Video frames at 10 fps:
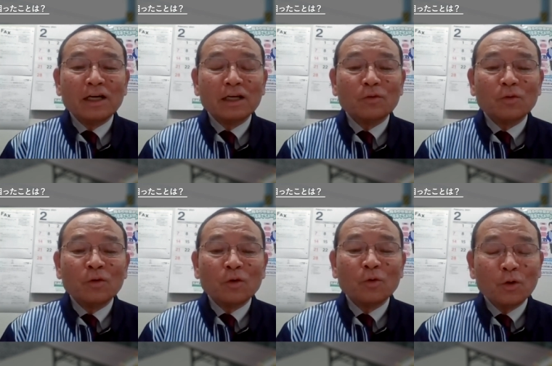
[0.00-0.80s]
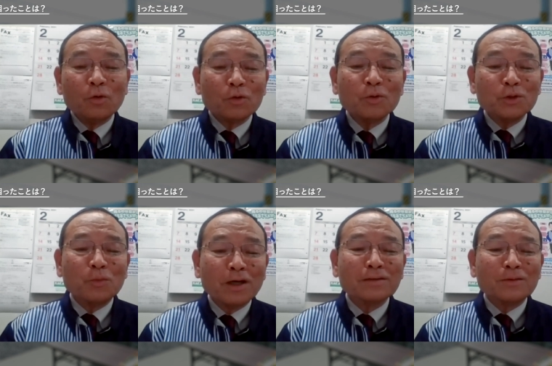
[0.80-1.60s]
あのこれをどうし
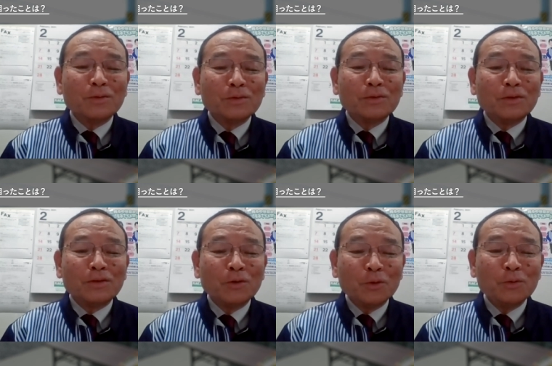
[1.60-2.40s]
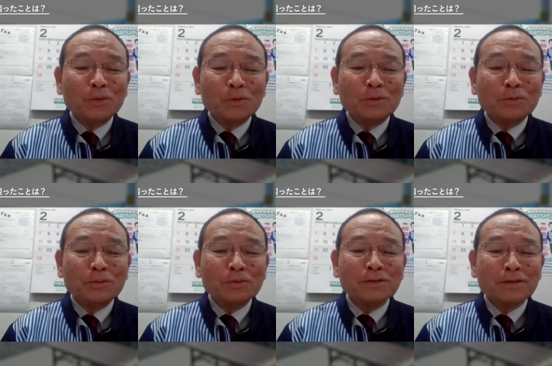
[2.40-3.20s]
ようかという余
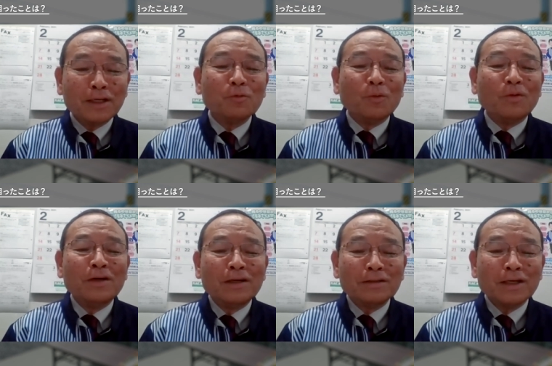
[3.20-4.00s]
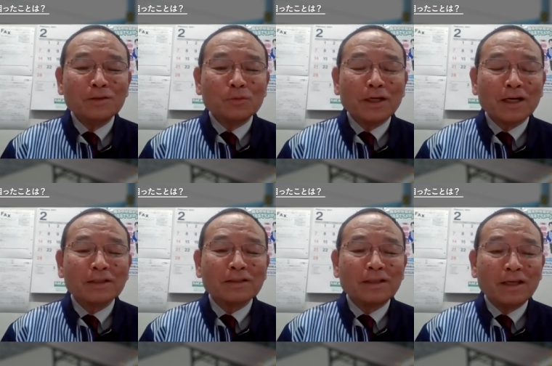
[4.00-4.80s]
裕すらも何もな
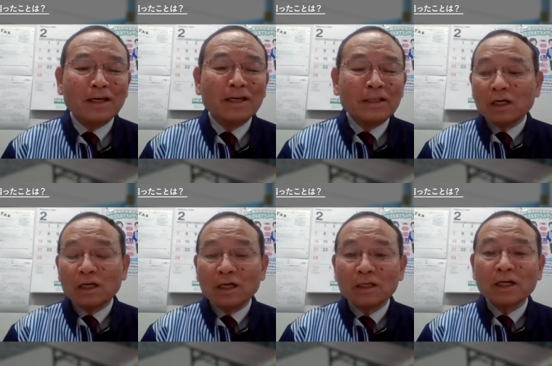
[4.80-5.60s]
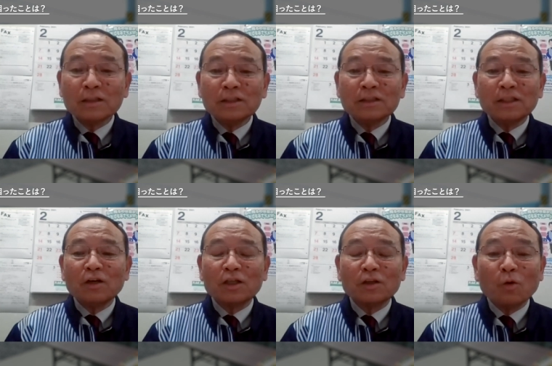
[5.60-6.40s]
かって、えー、いかにして
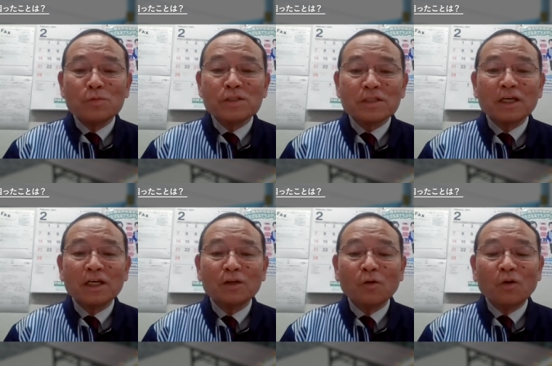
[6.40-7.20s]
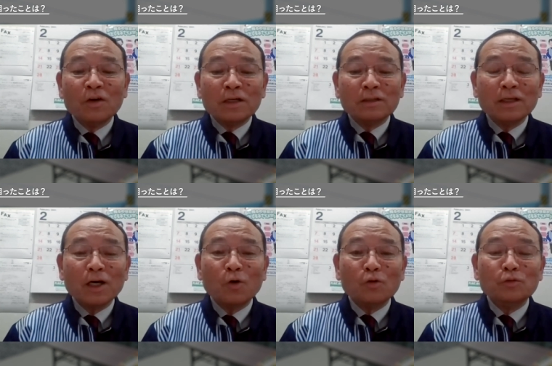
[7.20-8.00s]
あのお店の
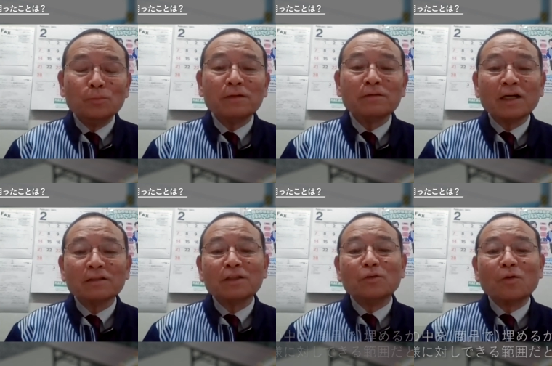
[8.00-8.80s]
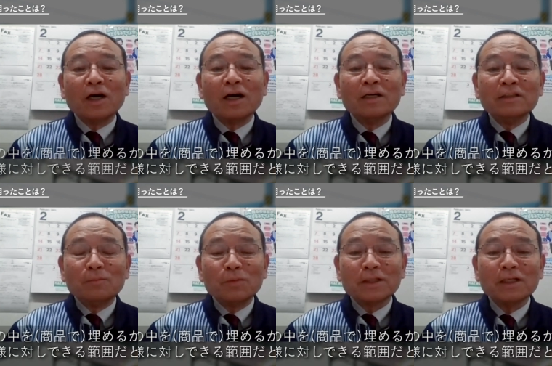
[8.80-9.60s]
中を埋めるかっていうのが、
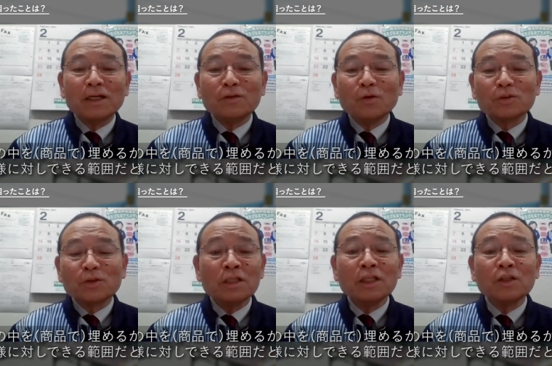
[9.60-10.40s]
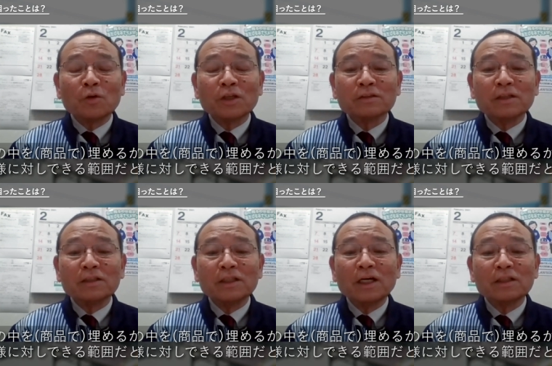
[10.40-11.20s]
まあ、最大の近隣のお客
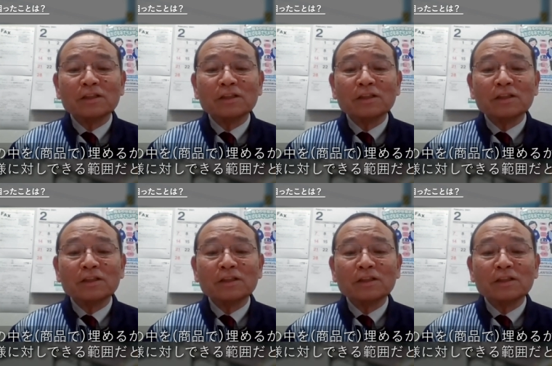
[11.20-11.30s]
さんに